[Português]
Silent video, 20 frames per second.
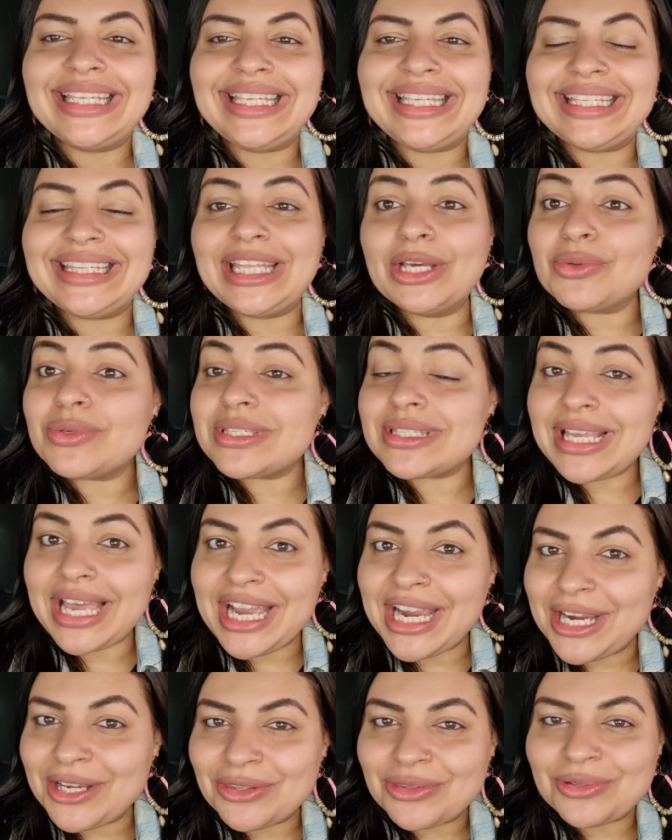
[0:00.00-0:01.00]
E deu
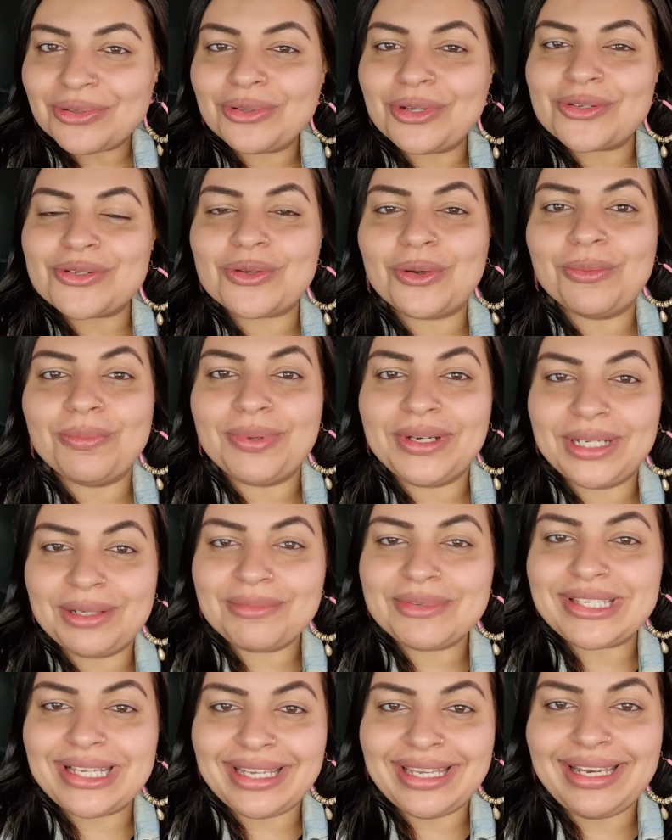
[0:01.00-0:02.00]
certo, nós
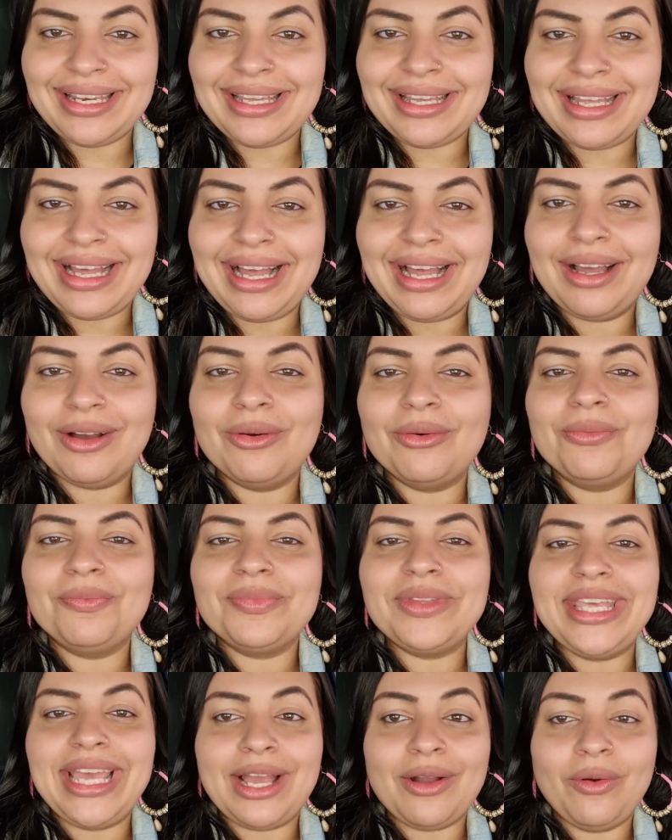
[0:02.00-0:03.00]
compramos aquele carro
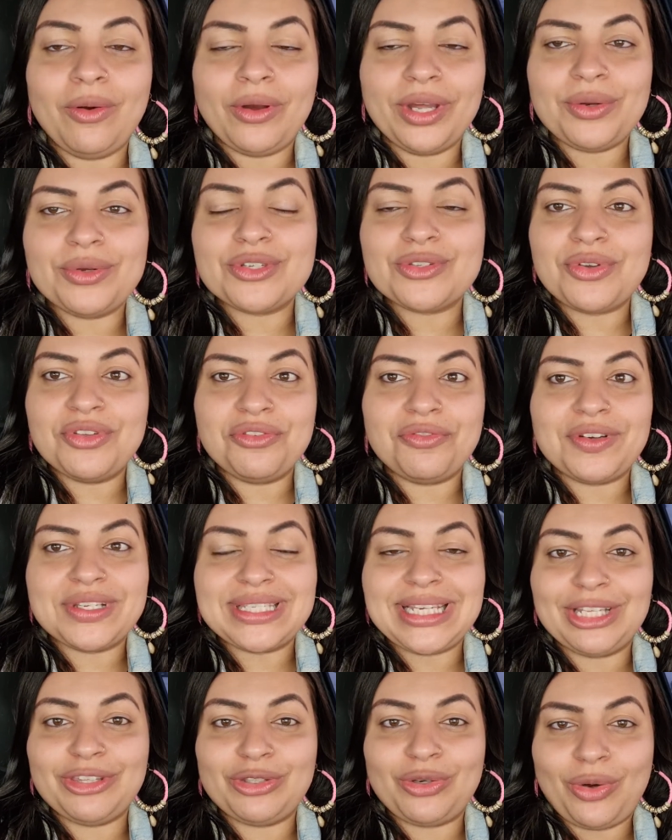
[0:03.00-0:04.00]
e agora eu estou indo
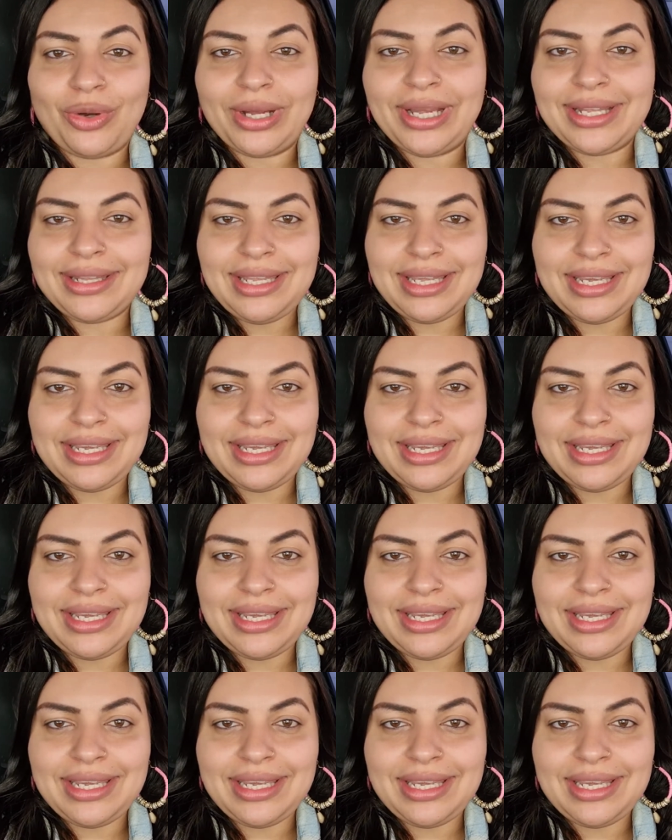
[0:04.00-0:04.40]
fazer a troca